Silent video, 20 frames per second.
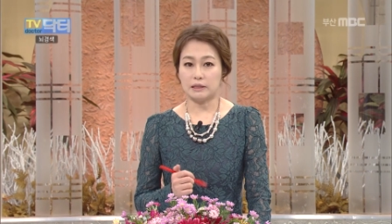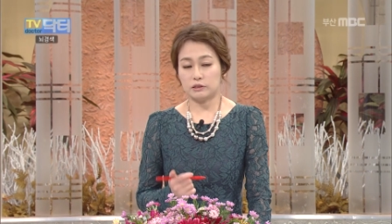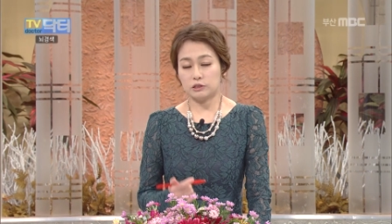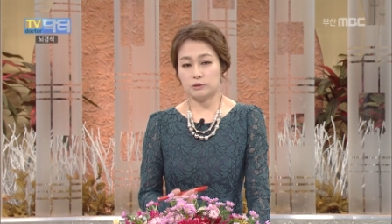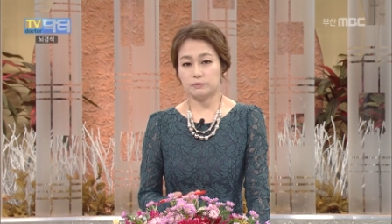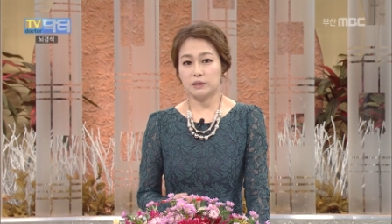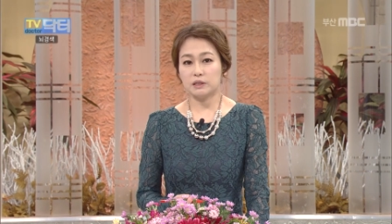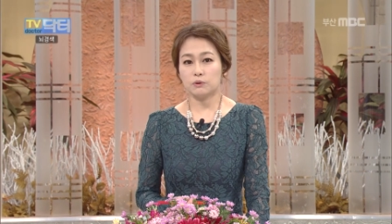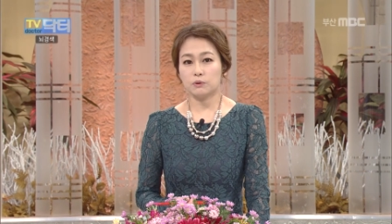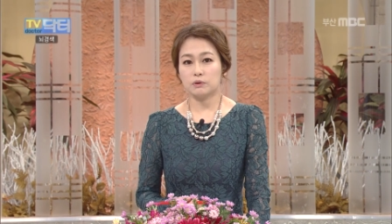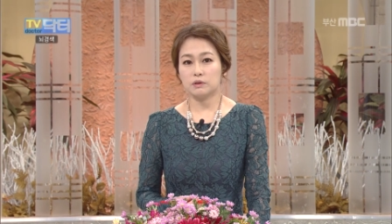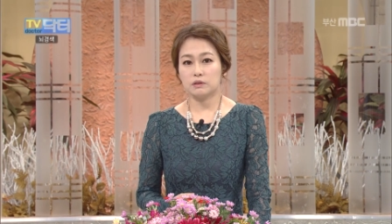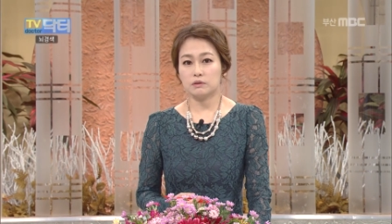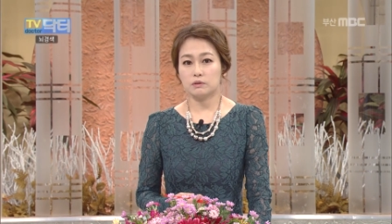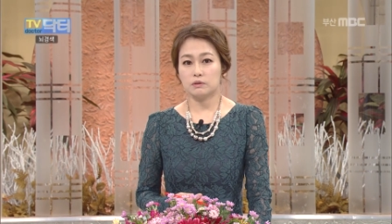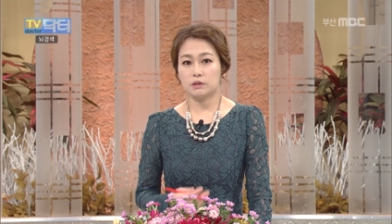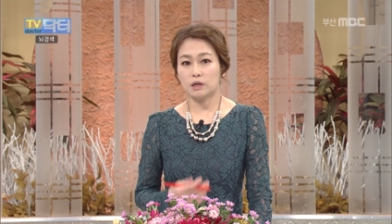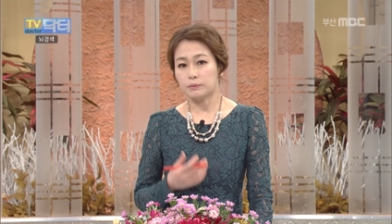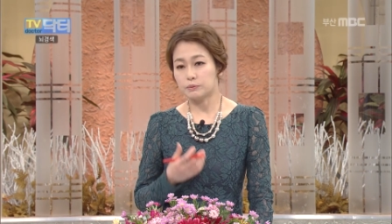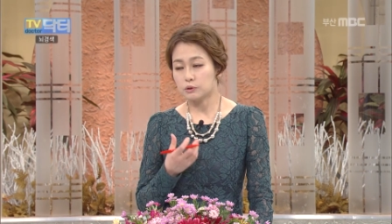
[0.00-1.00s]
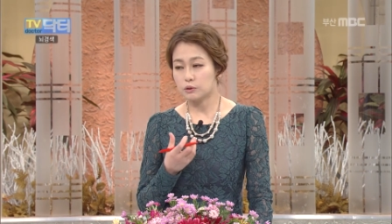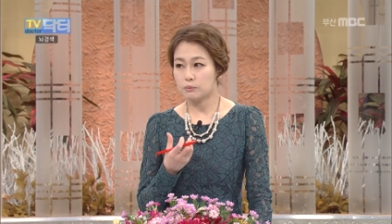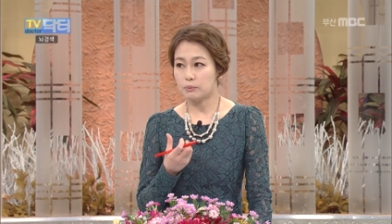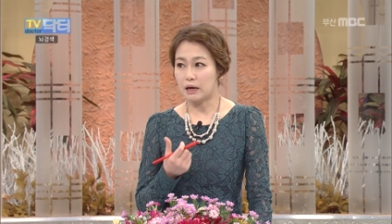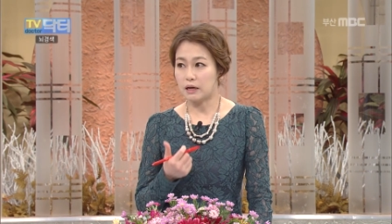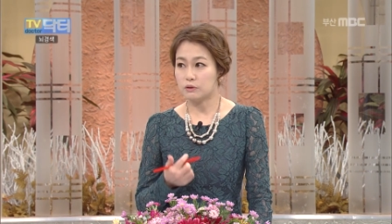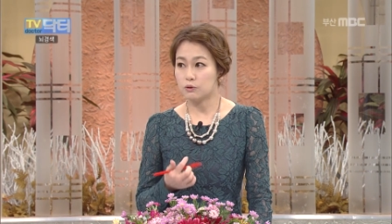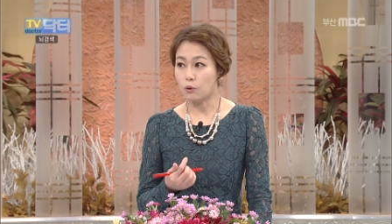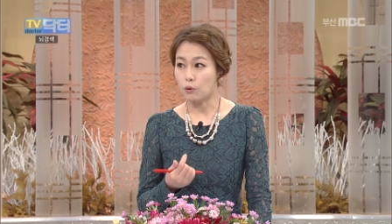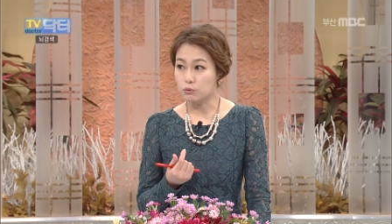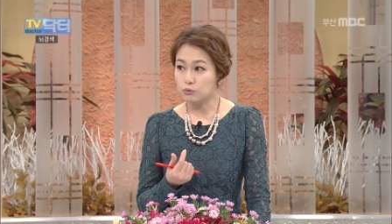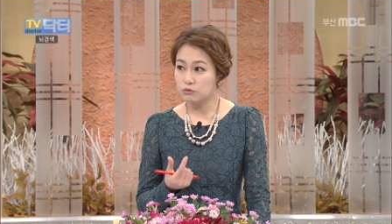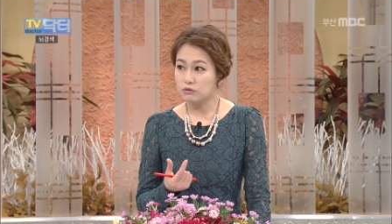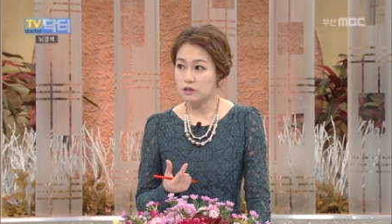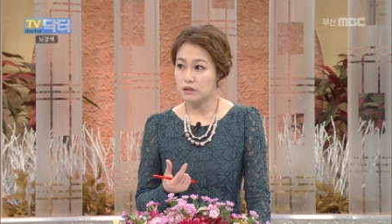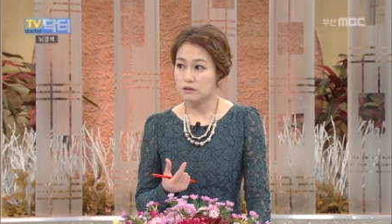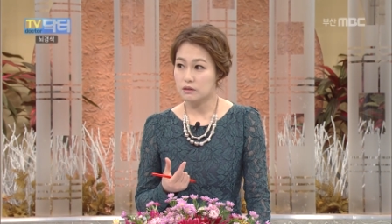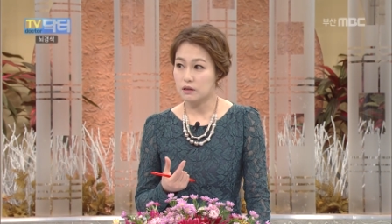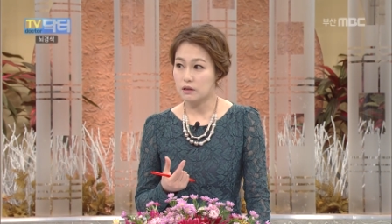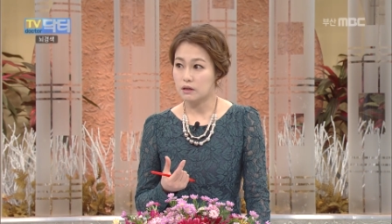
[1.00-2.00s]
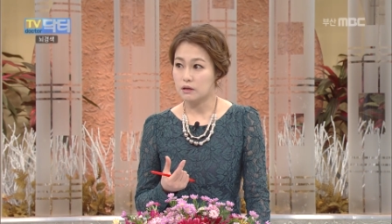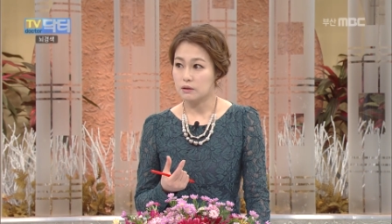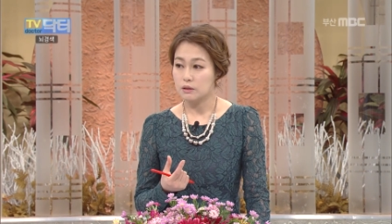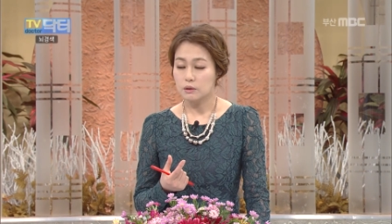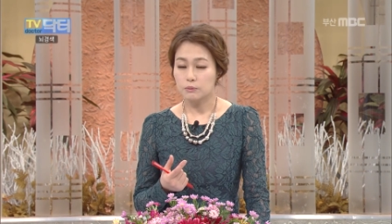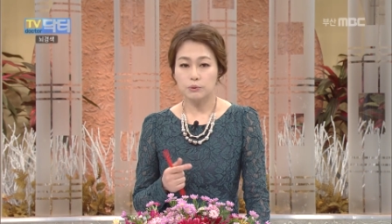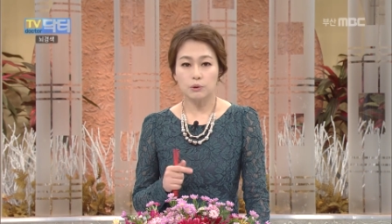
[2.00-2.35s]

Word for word: 아침에 일어났더니 갑자기 말이 어눌하다,